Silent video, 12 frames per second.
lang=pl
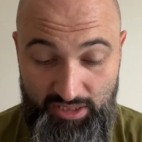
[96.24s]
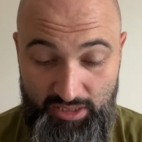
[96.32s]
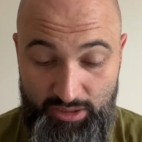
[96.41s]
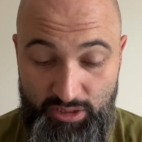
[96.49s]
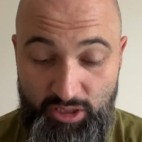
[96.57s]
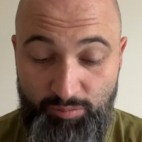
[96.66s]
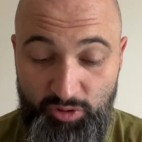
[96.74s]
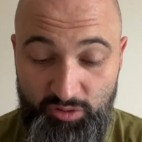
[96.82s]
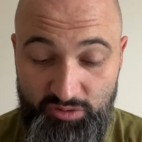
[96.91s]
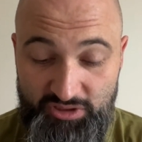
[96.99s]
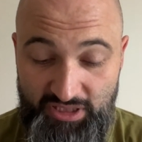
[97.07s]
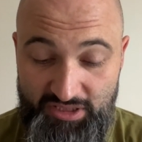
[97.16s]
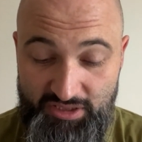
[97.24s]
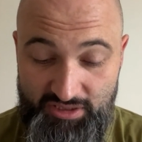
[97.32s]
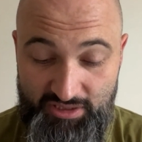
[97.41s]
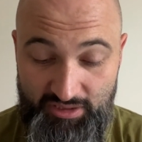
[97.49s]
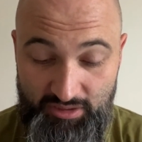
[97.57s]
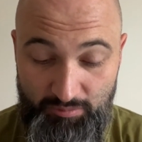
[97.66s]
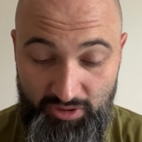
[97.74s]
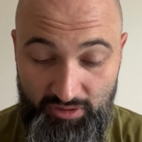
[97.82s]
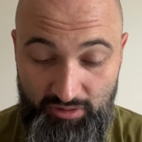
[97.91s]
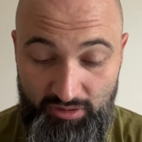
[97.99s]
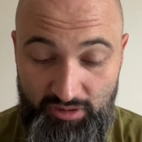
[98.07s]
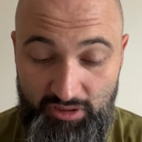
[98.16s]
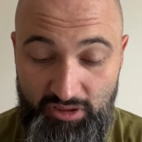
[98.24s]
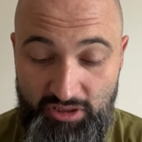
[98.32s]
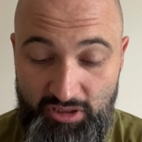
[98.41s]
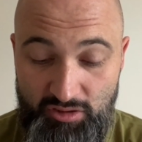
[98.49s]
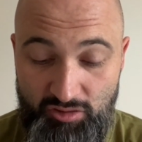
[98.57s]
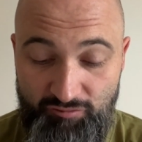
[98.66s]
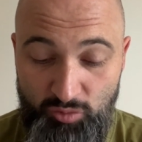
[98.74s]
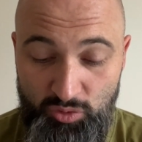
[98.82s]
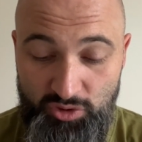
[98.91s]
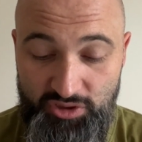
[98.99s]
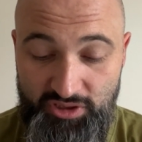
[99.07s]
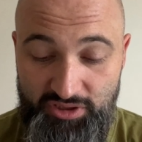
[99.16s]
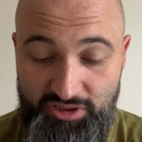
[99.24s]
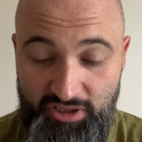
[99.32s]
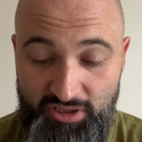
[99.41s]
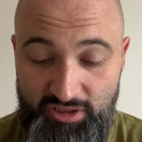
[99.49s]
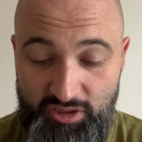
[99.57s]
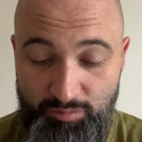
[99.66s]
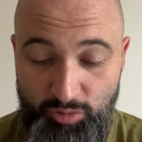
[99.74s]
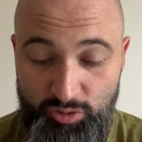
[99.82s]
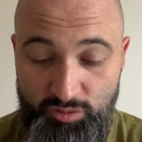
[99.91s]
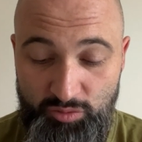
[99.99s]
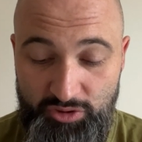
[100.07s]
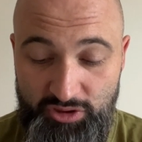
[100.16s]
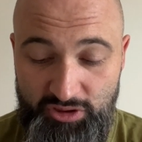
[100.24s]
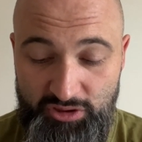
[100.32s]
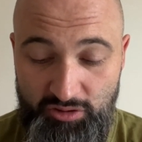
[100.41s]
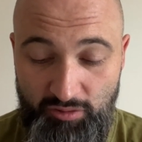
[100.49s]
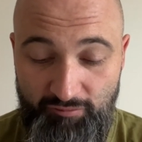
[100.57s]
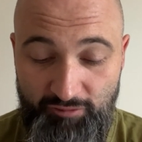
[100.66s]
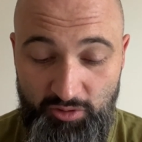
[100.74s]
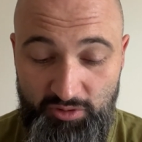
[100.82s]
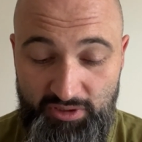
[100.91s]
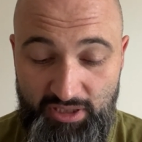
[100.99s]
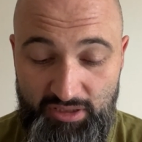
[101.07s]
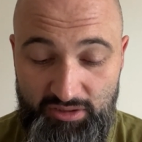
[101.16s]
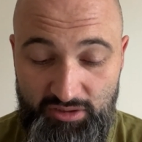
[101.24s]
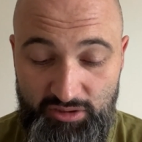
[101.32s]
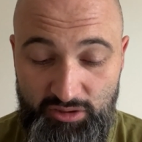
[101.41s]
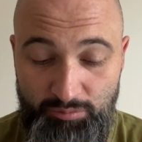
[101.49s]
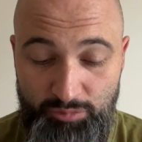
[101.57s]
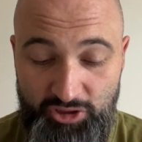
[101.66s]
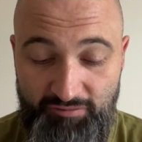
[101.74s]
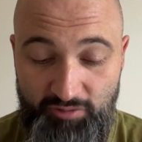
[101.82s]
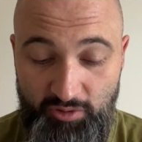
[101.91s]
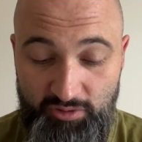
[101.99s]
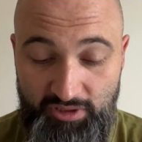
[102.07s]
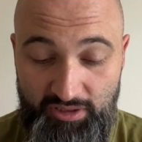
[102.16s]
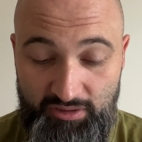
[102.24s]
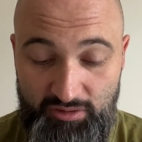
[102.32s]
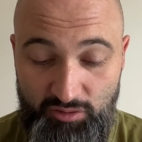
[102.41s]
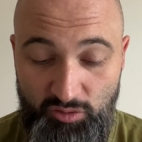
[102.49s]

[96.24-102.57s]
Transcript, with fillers: Nie podążajcie za nimi i nie trwóżcie się, gdy posłyszycie o wojnach i przewrotach.